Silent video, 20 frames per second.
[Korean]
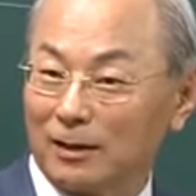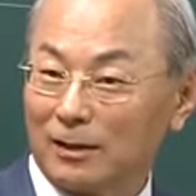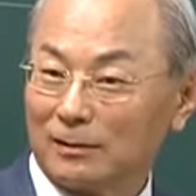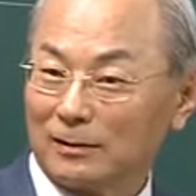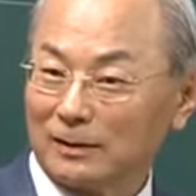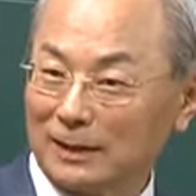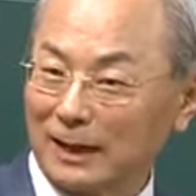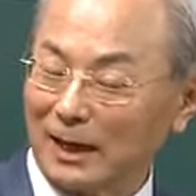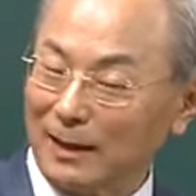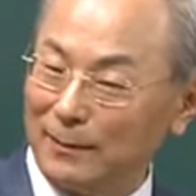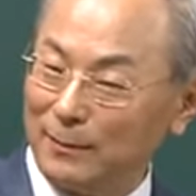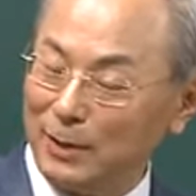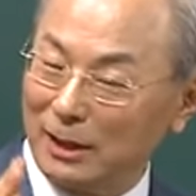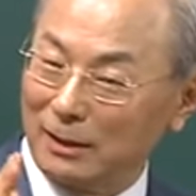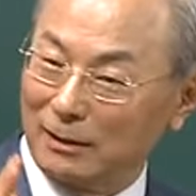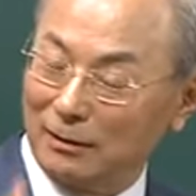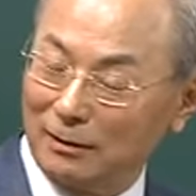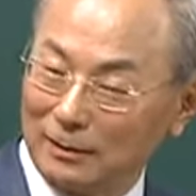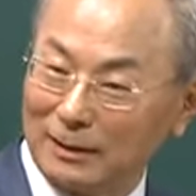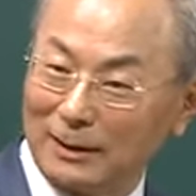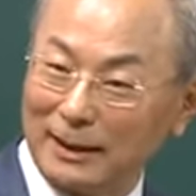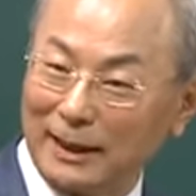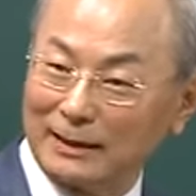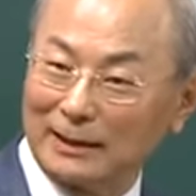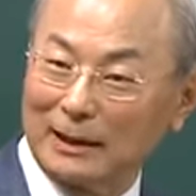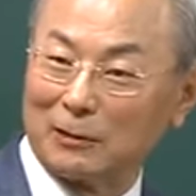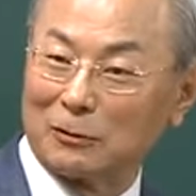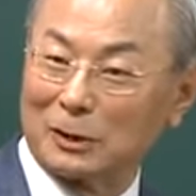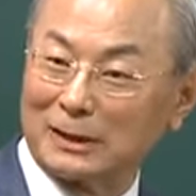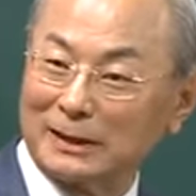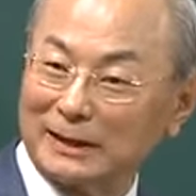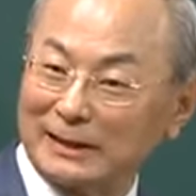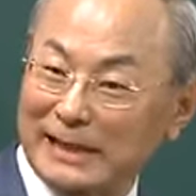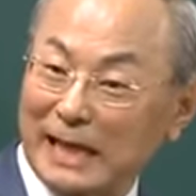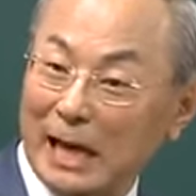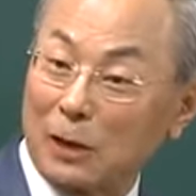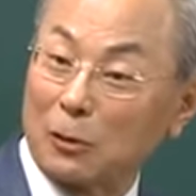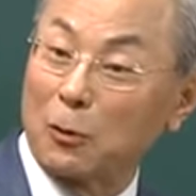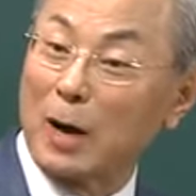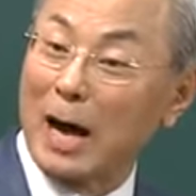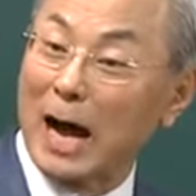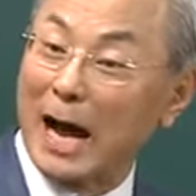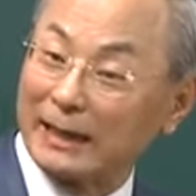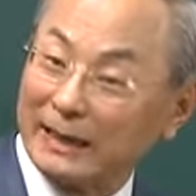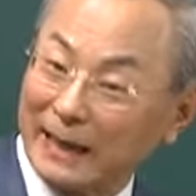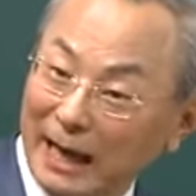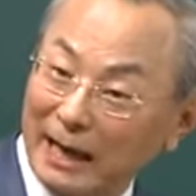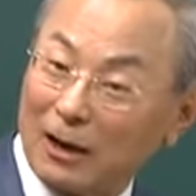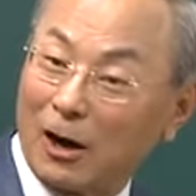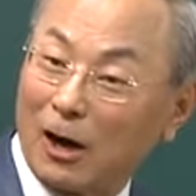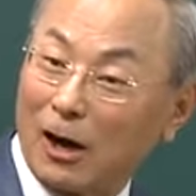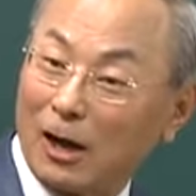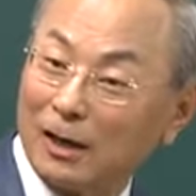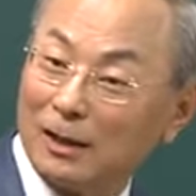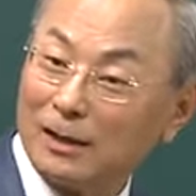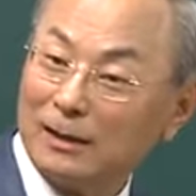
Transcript: 그 사람이 거절했다고 해서 제로가 아니에요.